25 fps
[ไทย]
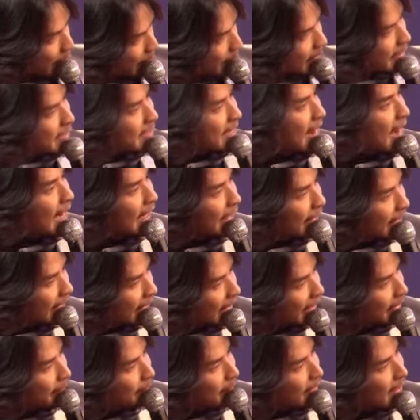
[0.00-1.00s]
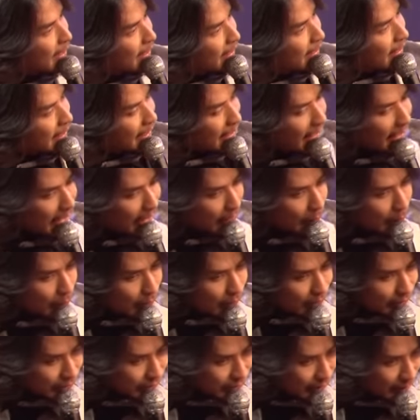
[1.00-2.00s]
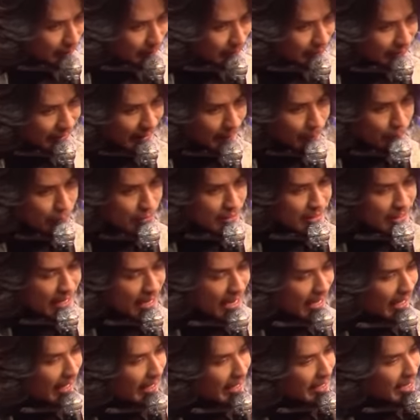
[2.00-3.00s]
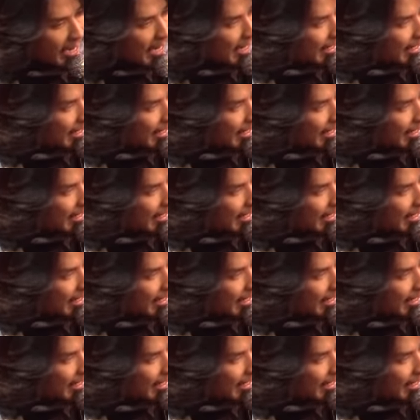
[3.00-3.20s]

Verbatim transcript: สายตาของบรรดาไม่ว่าเก่งกว่างบางชนีเนี่ย